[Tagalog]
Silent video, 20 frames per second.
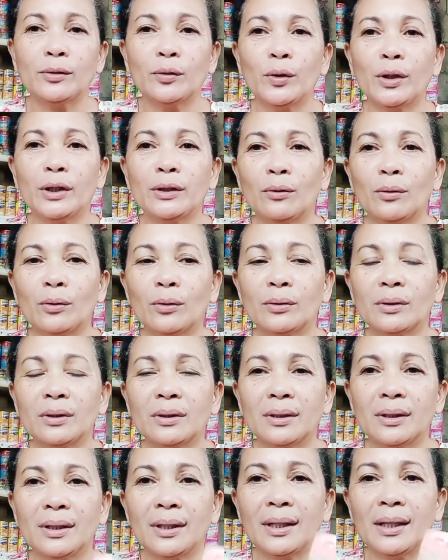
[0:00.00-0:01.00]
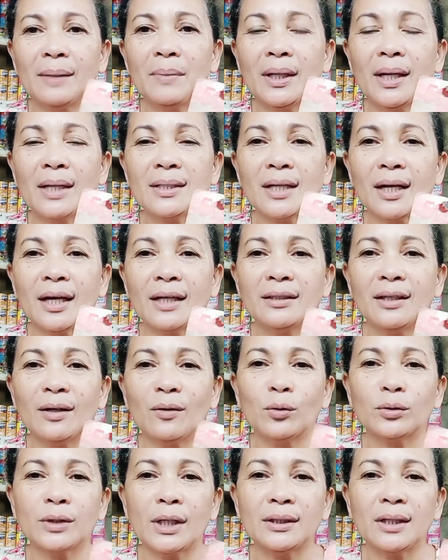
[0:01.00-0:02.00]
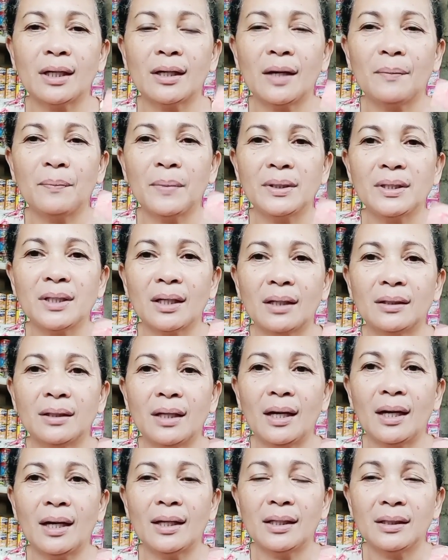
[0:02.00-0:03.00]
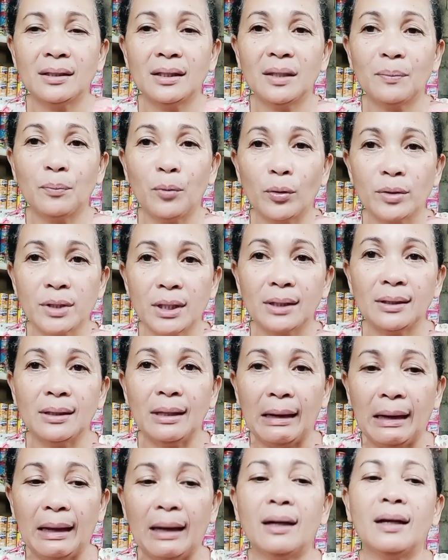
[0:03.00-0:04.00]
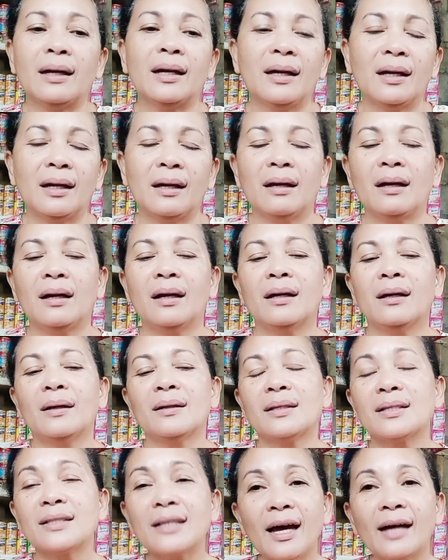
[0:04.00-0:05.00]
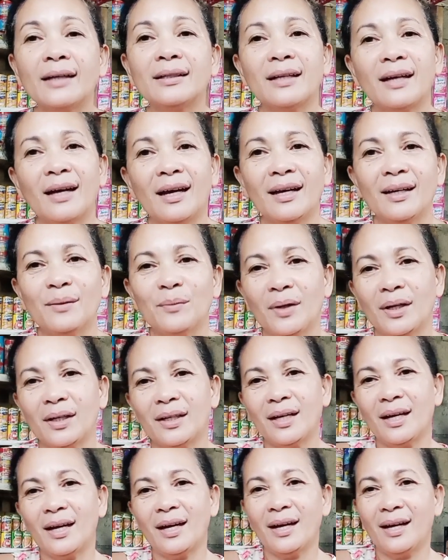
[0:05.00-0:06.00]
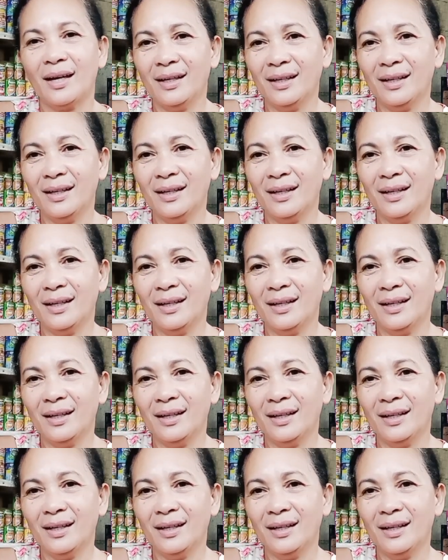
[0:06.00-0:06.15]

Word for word: ko itong ibigay sa kanya kung tatanggapin niya nga na i-deposit na lang sana para